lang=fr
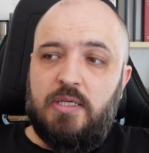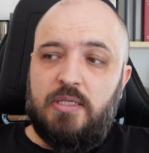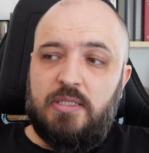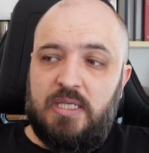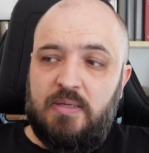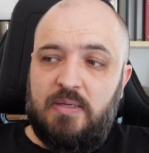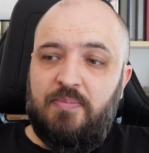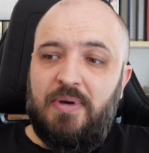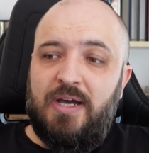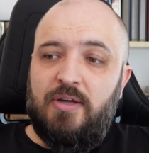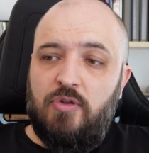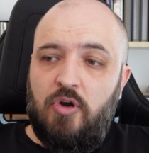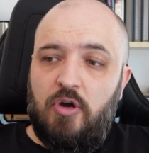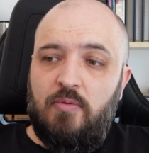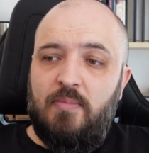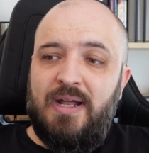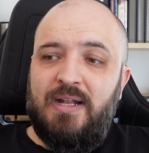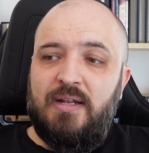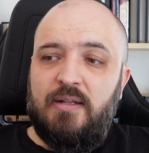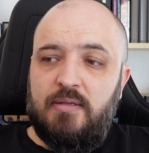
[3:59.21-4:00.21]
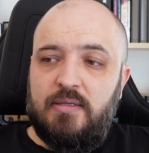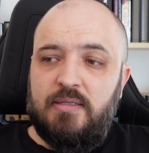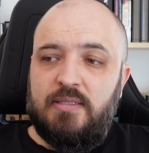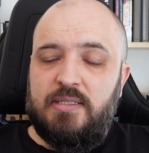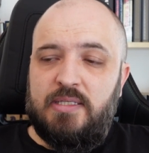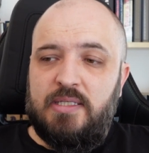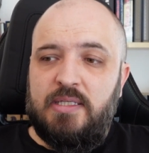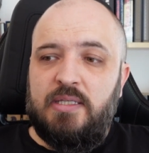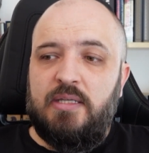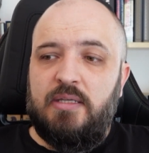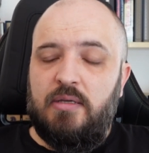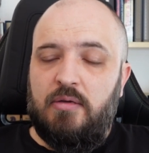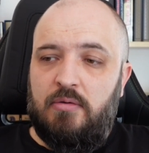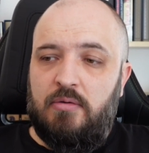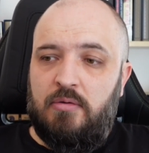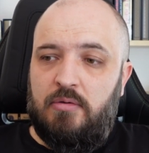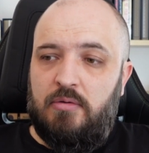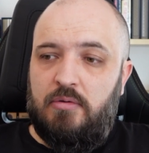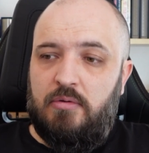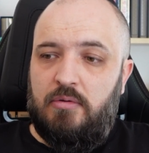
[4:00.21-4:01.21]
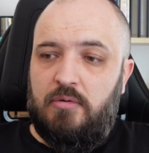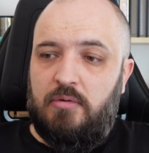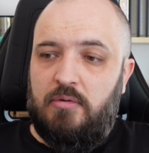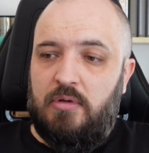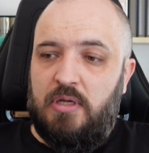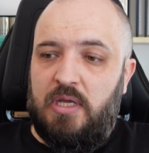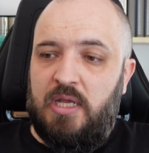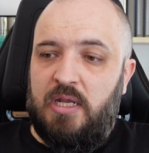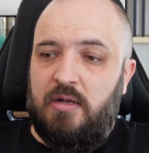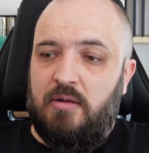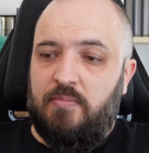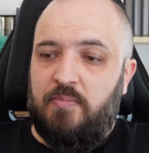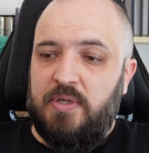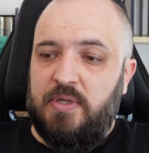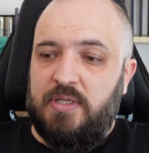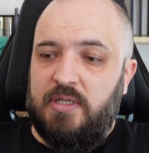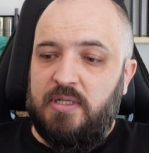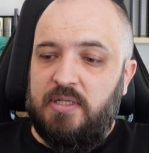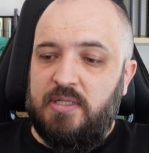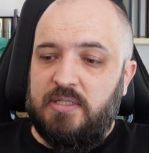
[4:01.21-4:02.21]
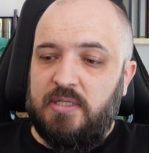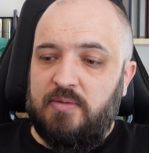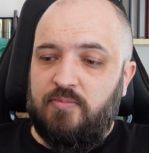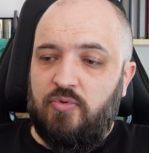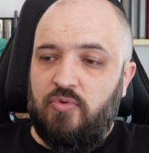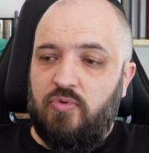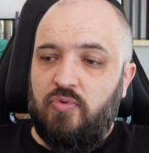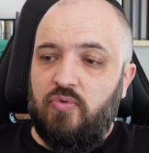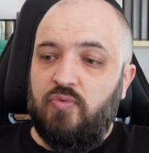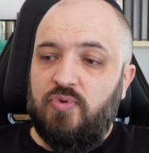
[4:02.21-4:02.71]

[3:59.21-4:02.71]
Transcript: c'est pas anormal si euh, elle payait des impôts